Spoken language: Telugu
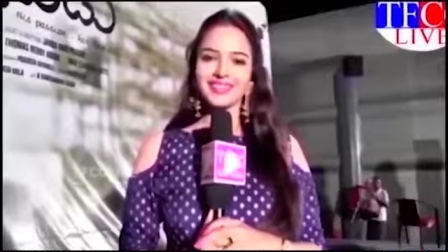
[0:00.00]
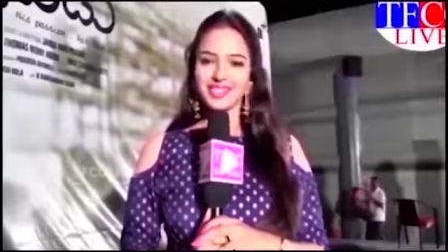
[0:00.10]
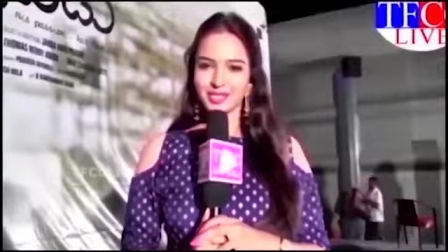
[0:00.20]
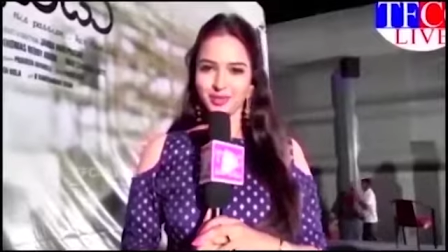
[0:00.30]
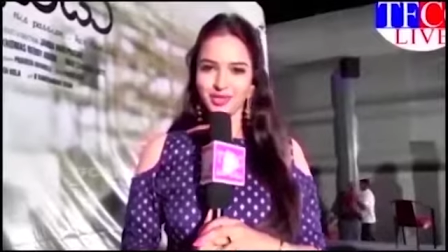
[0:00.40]

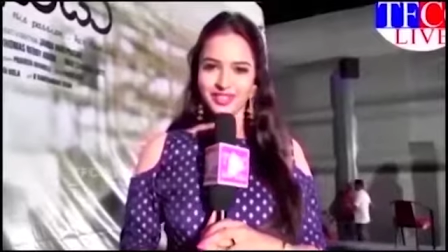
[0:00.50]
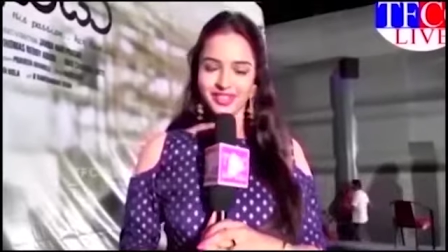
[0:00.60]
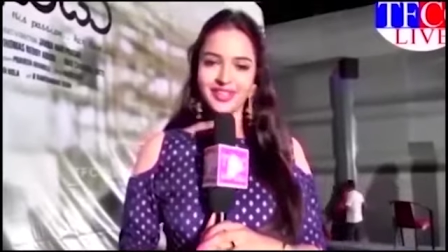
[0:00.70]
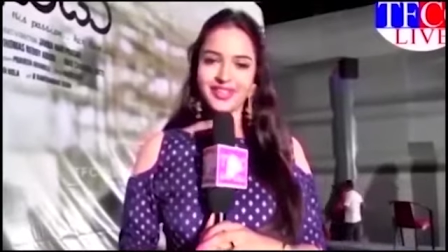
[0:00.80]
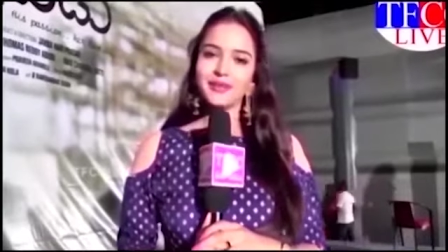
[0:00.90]
హాయ్ దిస్ ఇస్
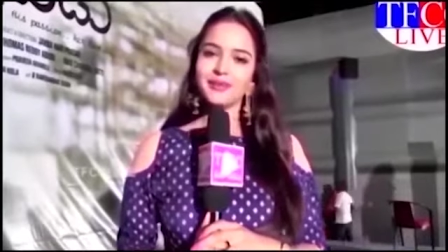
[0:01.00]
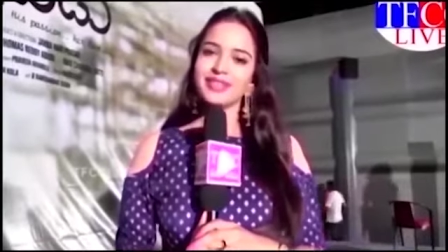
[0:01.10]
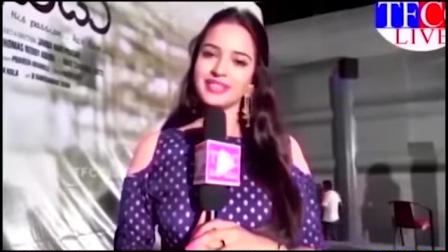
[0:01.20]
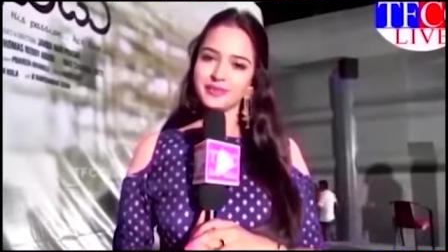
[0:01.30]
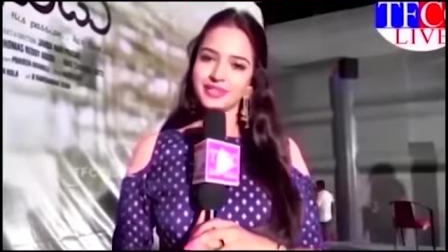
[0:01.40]
పూజిత
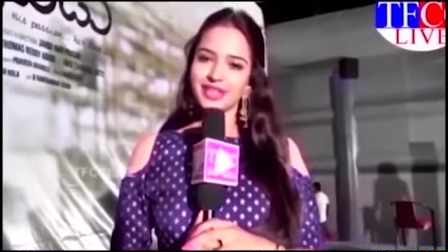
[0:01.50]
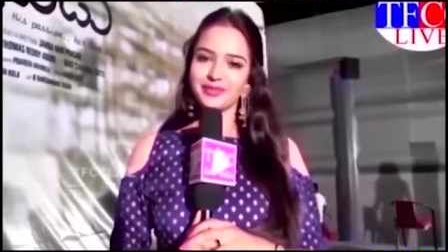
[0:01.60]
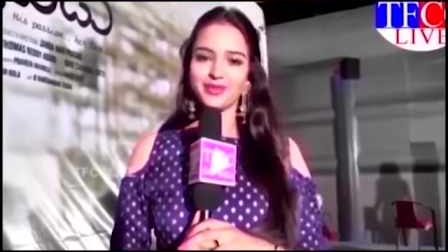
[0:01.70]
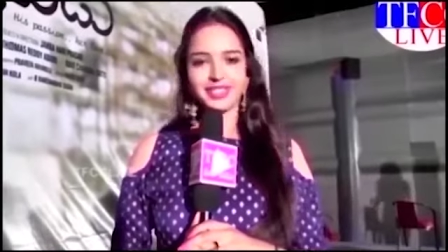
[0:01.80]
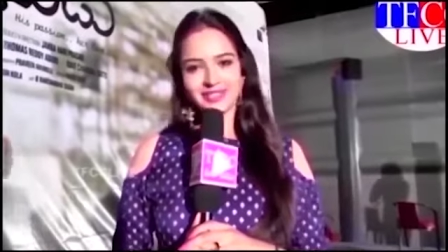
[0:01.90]
ప్లీజ్
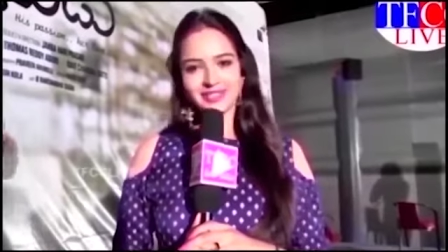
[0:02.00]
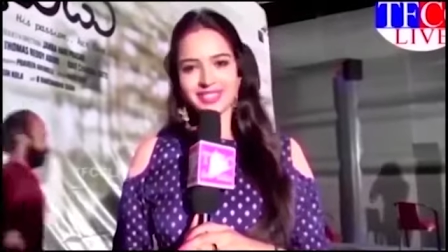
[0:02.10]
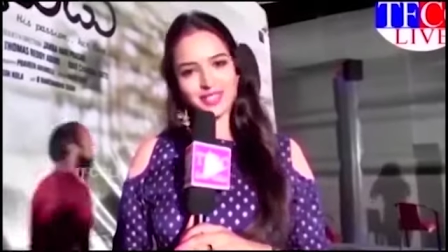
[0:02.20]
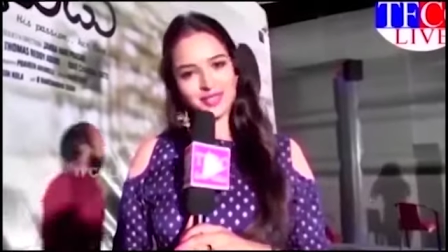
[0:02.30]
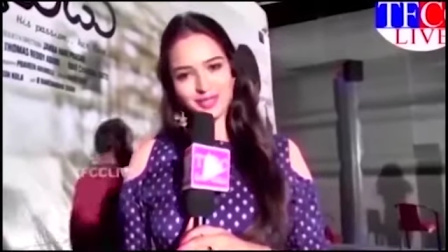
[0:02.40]
సబ్స్క్రైబ్ టు
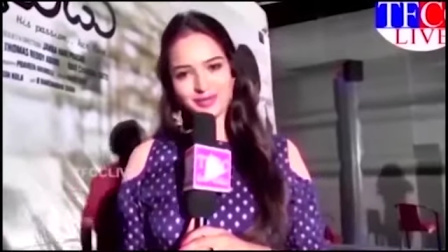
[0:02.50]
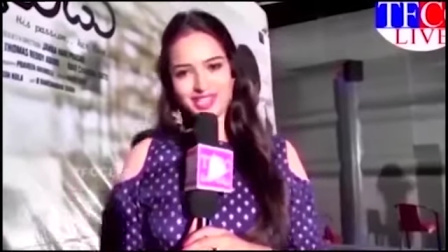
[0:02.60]
టిఎఫ్సిసి